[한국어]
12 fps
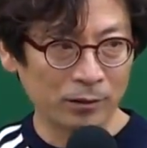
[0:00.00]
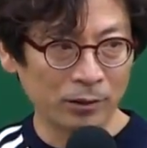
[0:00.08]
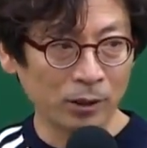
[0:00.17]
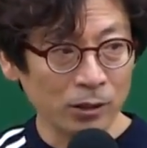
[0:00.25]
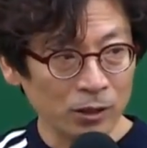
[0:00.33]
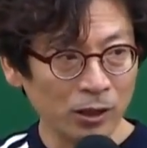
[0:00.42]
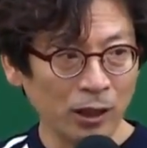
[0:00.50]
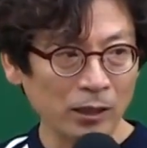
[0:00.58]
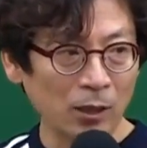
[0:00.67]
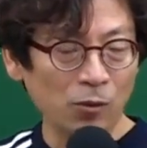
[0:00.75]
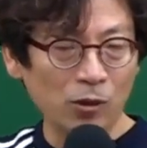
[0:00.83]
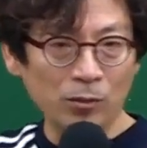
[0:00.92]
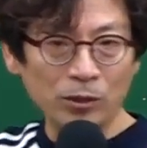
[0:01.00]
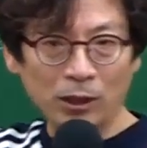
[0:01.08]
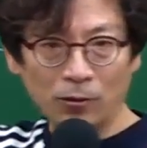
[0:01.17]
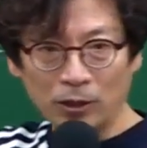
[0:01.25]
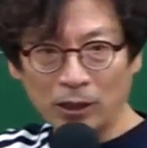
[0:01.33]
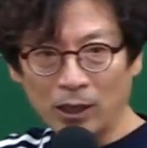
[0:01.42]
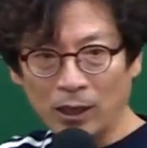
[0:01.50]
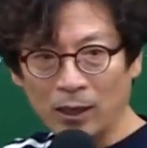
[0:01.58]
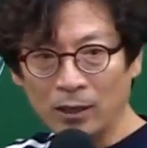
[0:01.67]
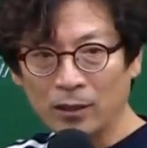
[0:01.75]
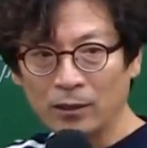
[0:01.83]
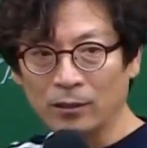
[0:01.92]
그런 지역에 좌표값이
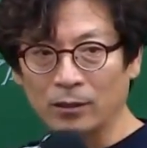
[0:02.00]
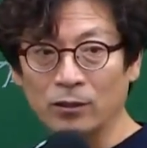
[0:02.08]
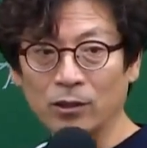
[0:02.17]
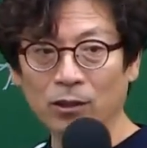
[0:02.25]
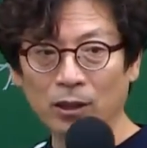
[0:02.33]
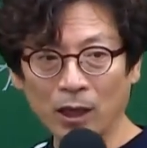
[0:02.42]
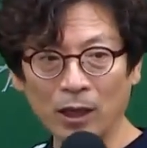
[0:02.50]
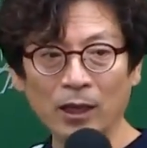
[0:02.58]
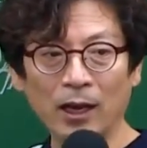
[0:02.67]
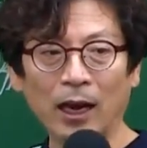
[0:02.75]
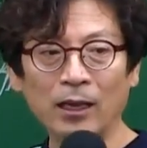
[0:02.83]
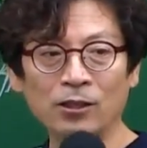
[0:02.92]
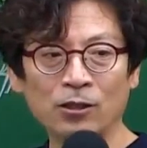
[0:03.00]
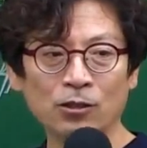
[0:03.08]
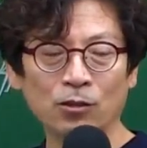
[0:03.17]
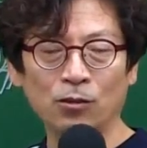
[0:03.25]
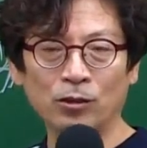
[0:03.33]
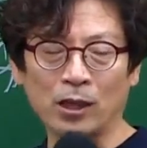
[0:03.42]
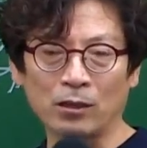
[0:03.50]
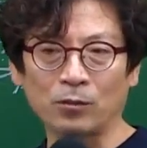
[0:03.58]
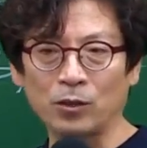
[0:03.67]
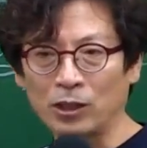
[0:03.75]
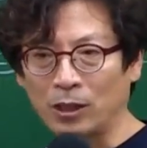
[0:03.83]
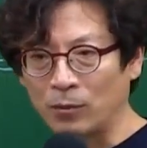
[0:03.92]
나오니까 그런 지역에 한정적으로
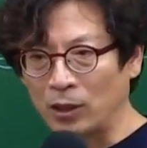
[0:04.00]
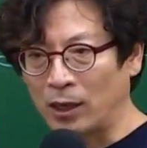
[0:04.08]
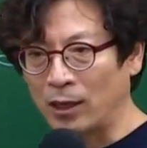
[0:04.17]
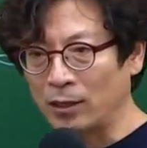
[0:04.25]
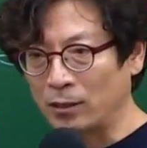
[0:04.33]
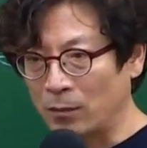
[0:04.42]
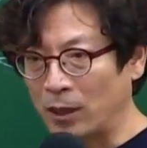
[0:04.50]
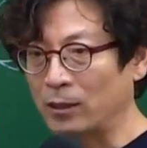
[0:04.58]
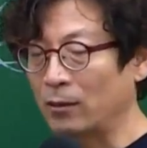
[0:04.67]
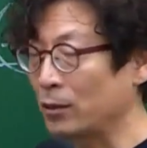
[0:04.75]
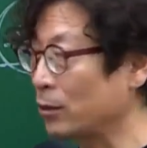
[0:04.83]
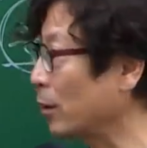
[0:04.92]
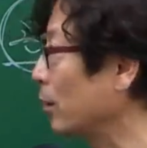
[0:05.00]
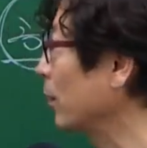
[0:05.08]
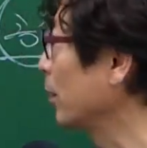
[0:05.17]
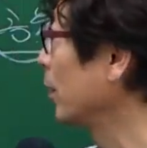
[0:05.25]
작성 비치합니다. 이런 말이 나왔어요.